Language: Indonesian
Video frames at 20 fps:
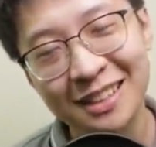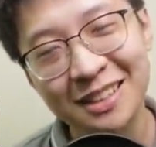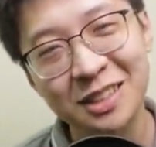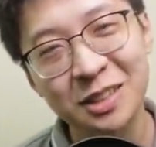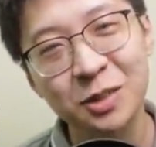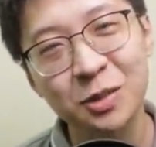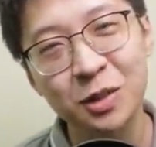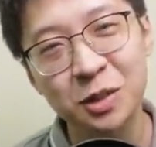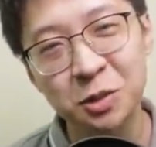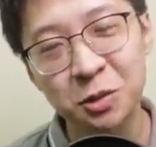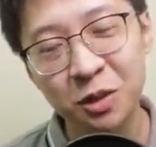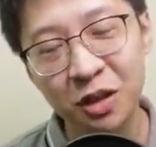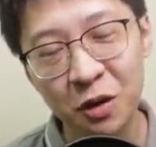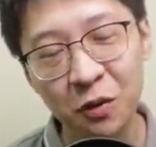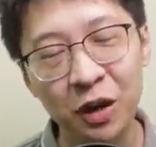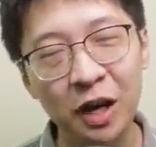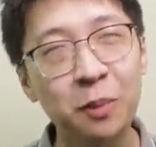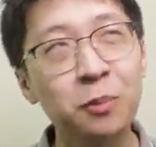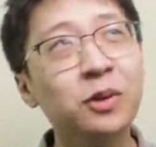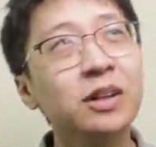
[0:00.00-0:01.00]
Istri gue juga.
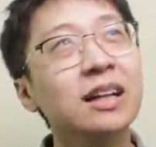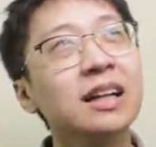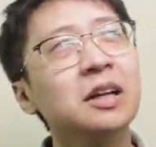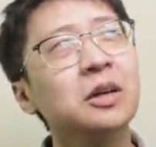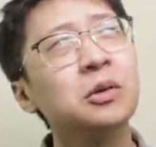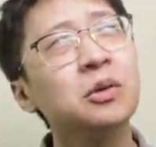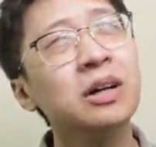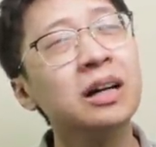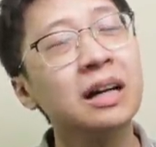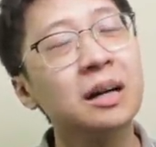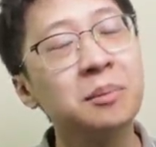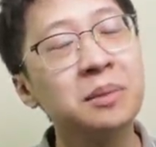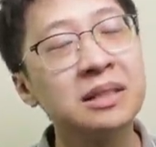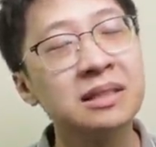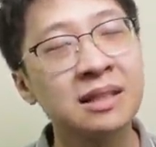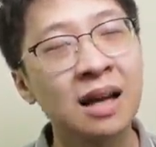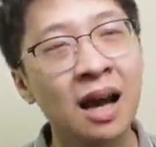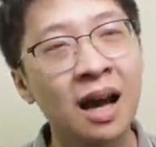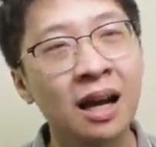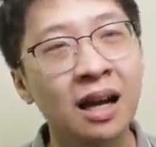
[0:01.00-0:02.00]
Walaupun anak gue nggak
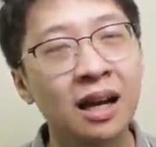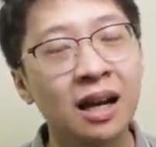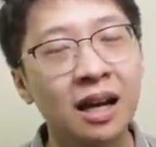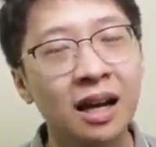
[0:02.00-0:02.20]
bisa